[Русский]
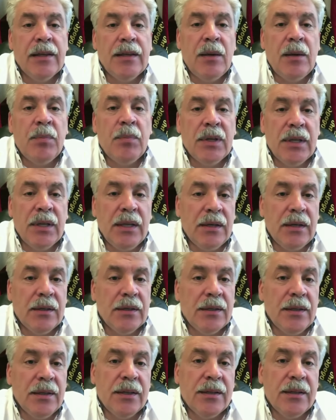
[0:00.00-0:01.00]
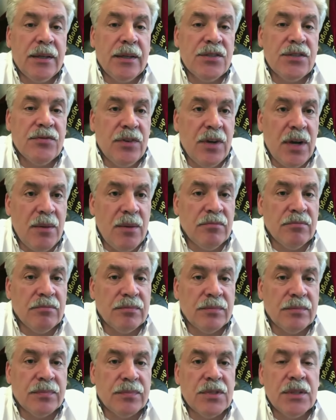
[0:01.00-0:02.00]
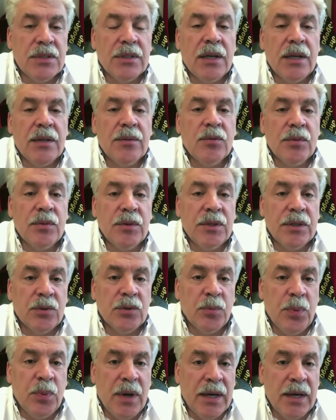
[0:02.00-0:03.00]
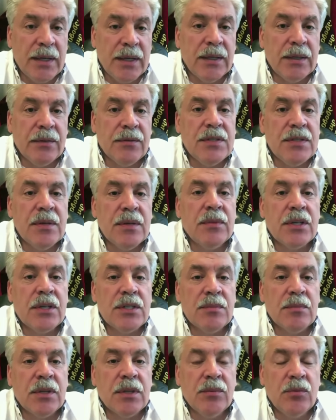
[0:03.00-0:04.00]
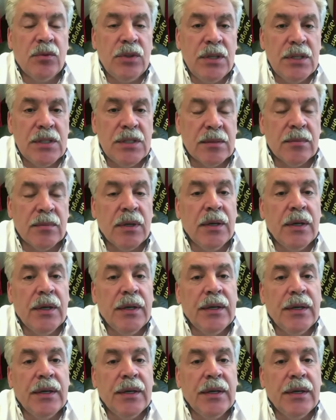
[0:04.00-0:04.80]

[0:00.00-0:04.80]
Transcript: Я благодарен, Геннадий Андреевич, вам, Центральному комитету партии, всем нашим коммунистам